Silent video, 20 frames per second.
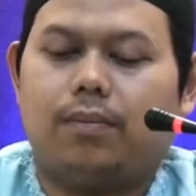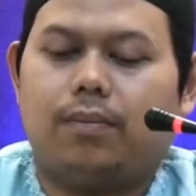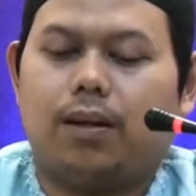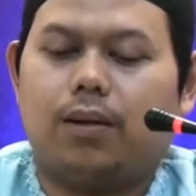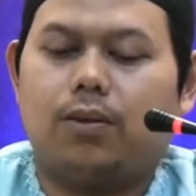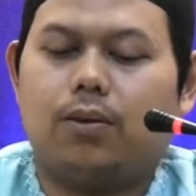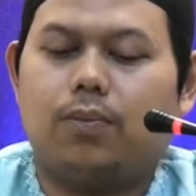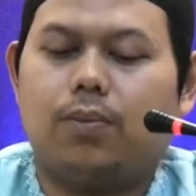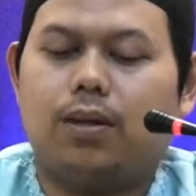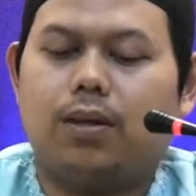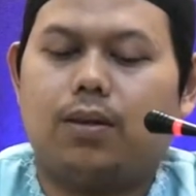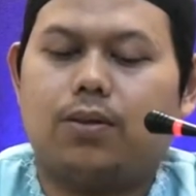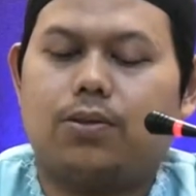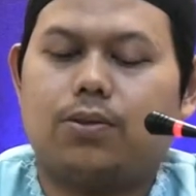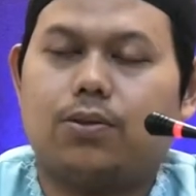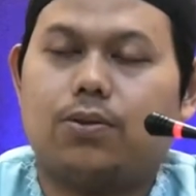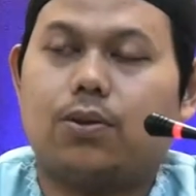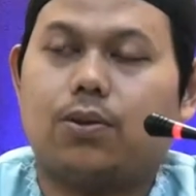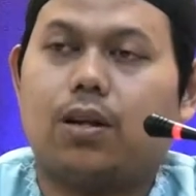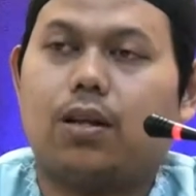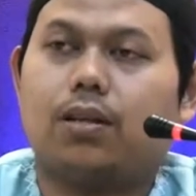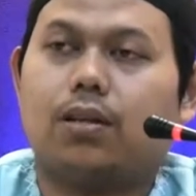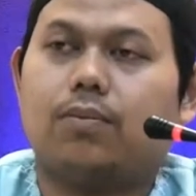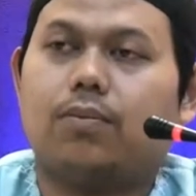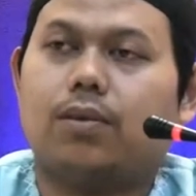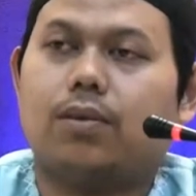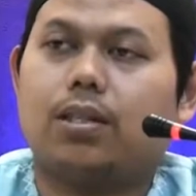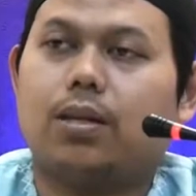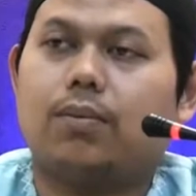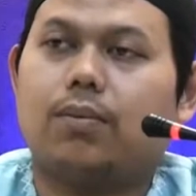Lalu beliau salat
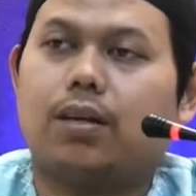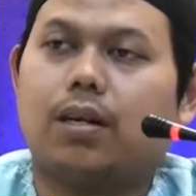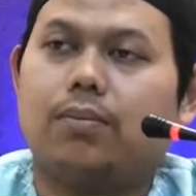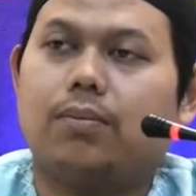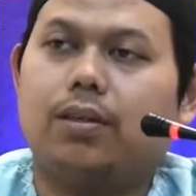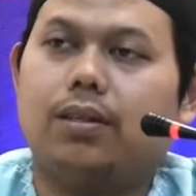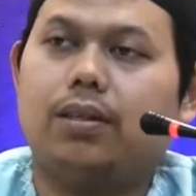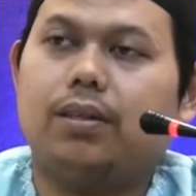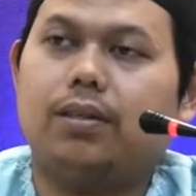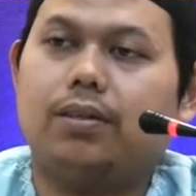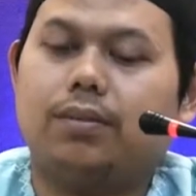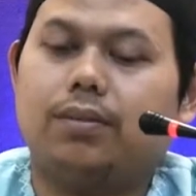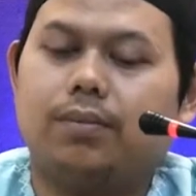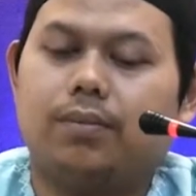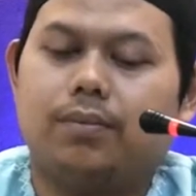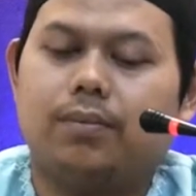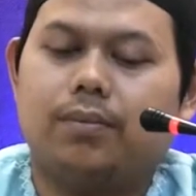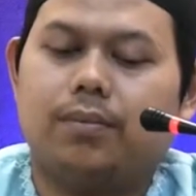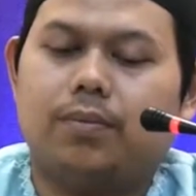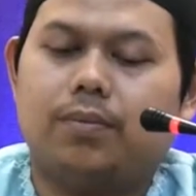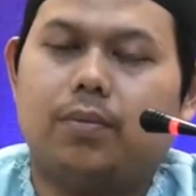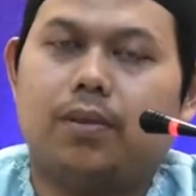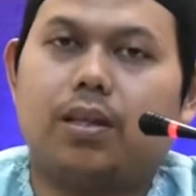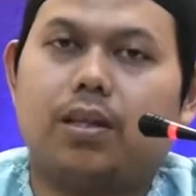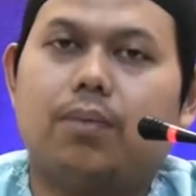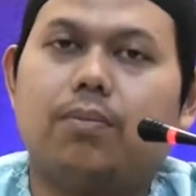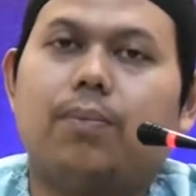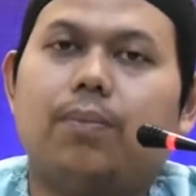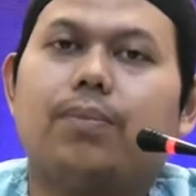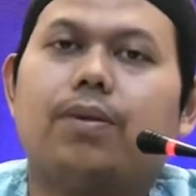bersama kami
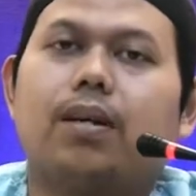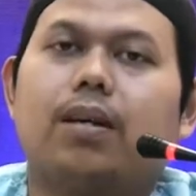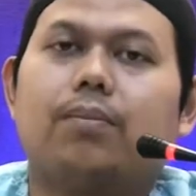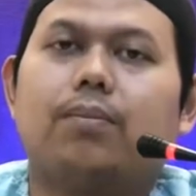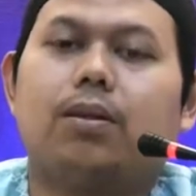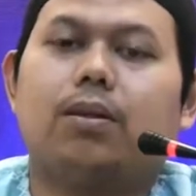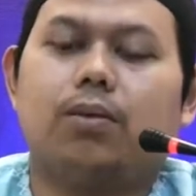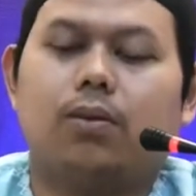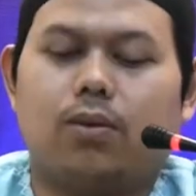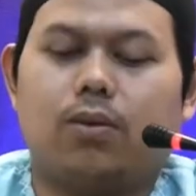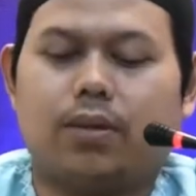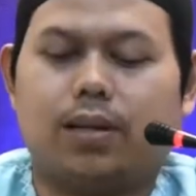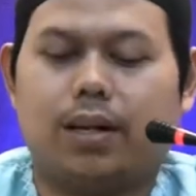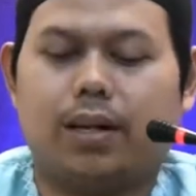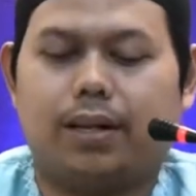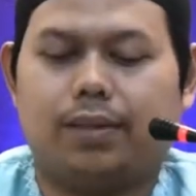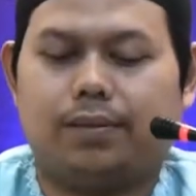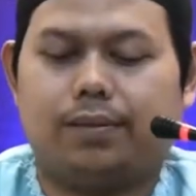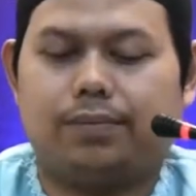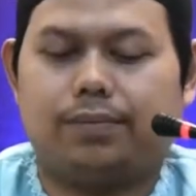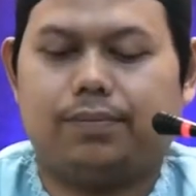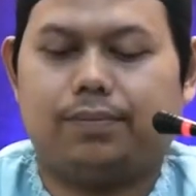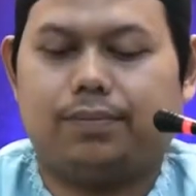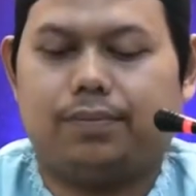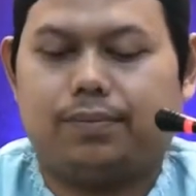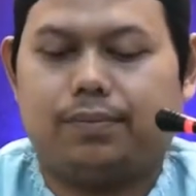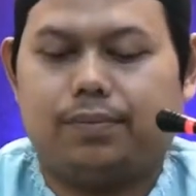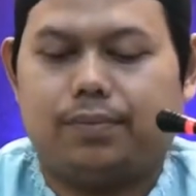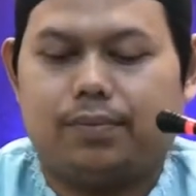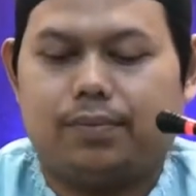mengimami kami dua rakaat.
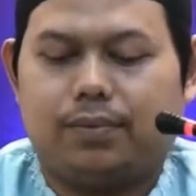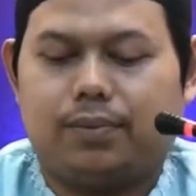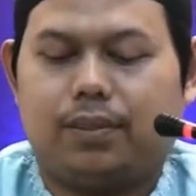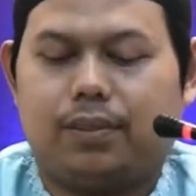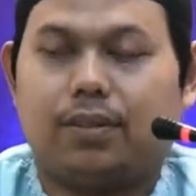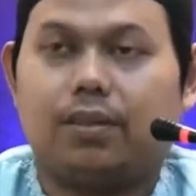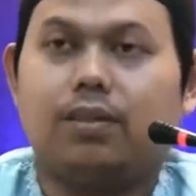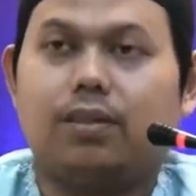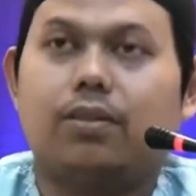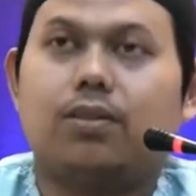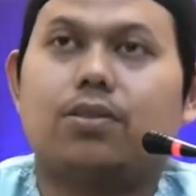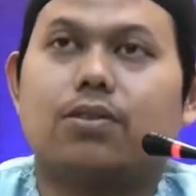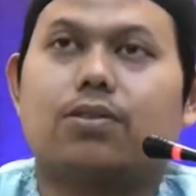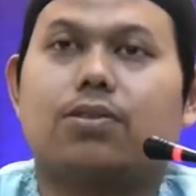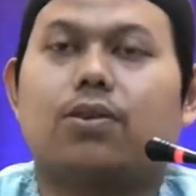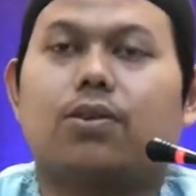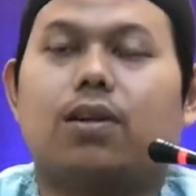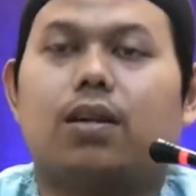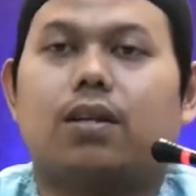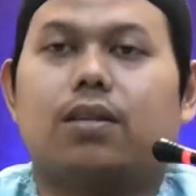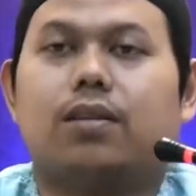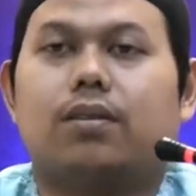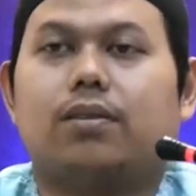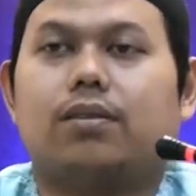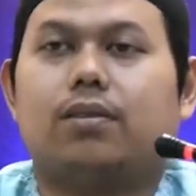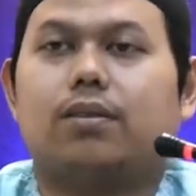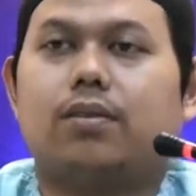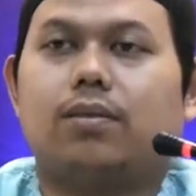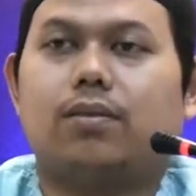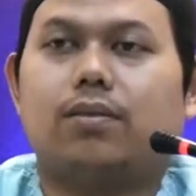Ya, salat
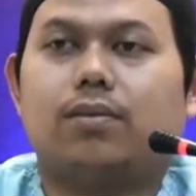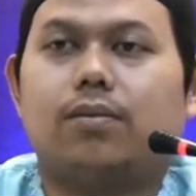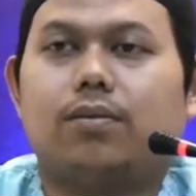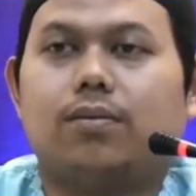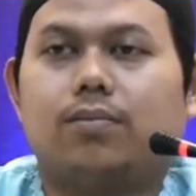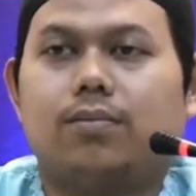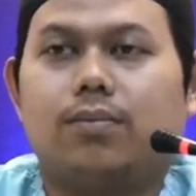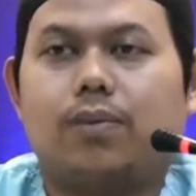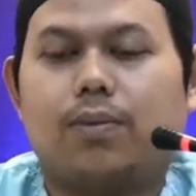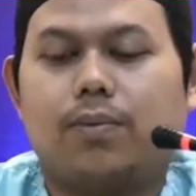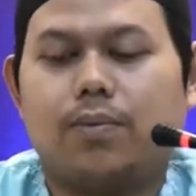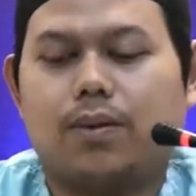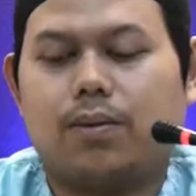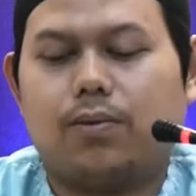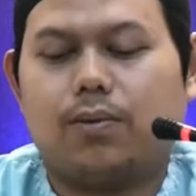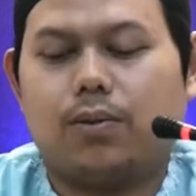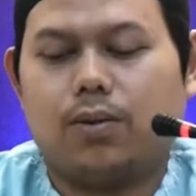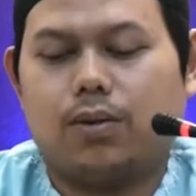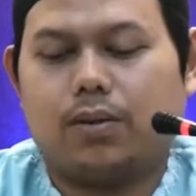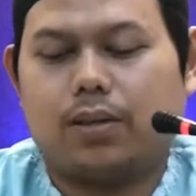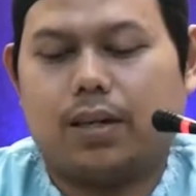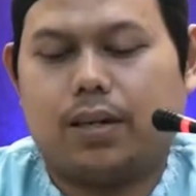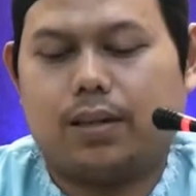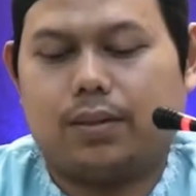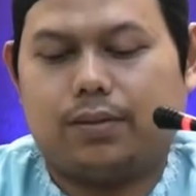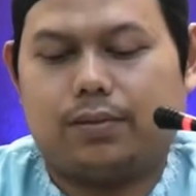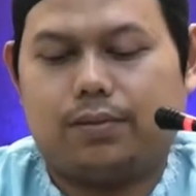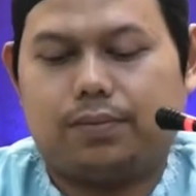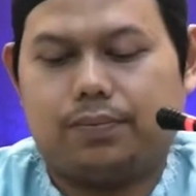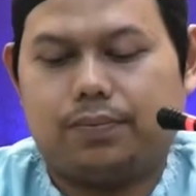mengimami kami dua
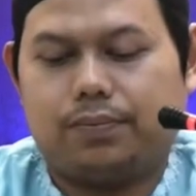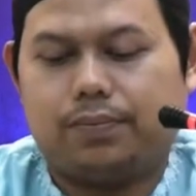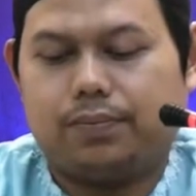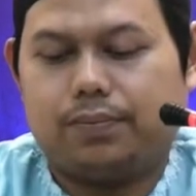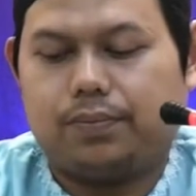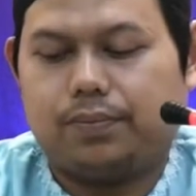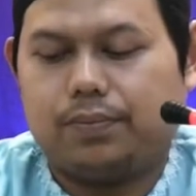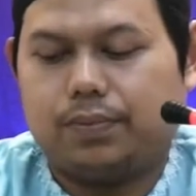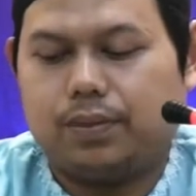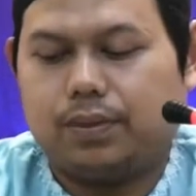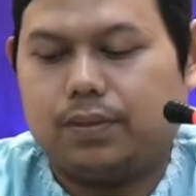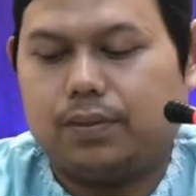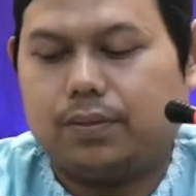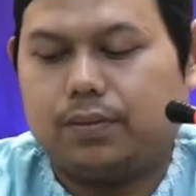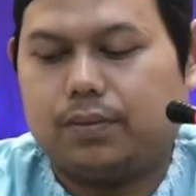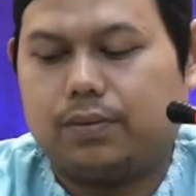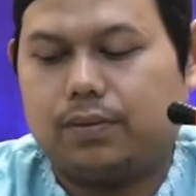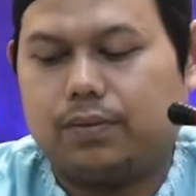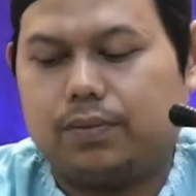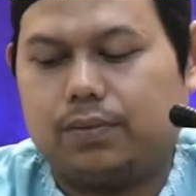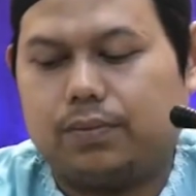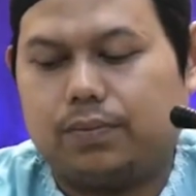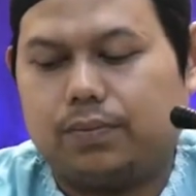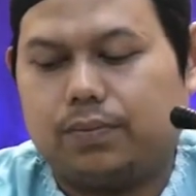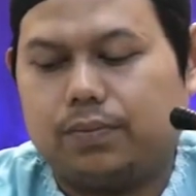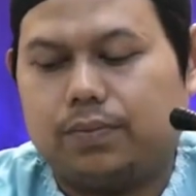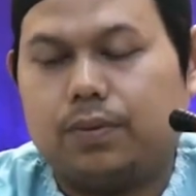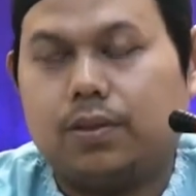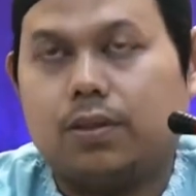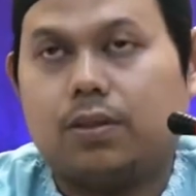rakaat. Ya.
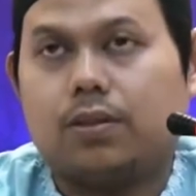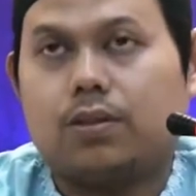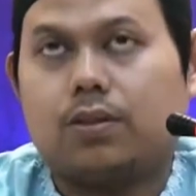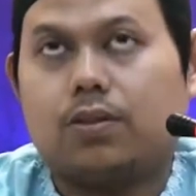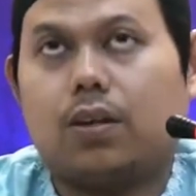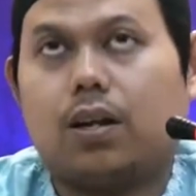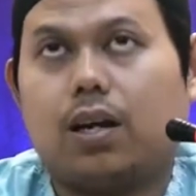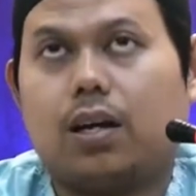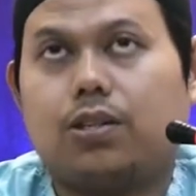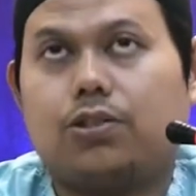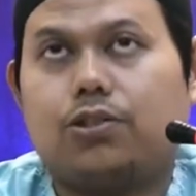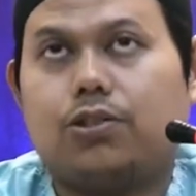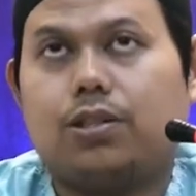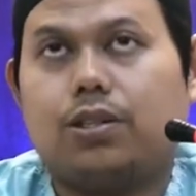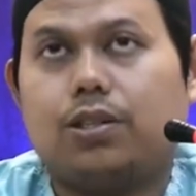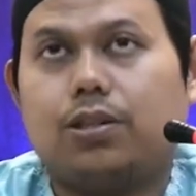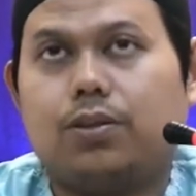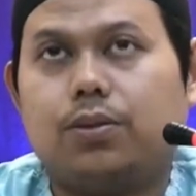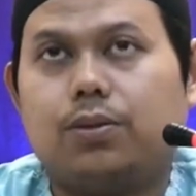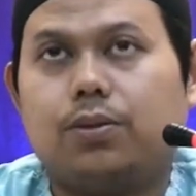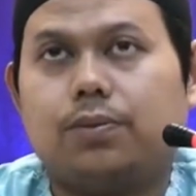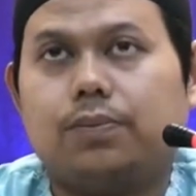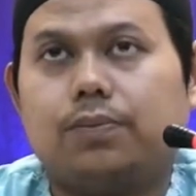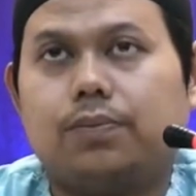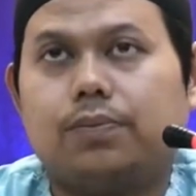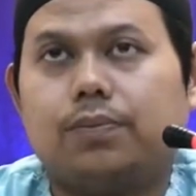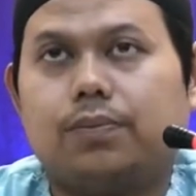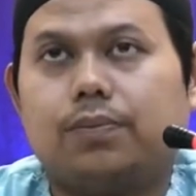Salat asyi itu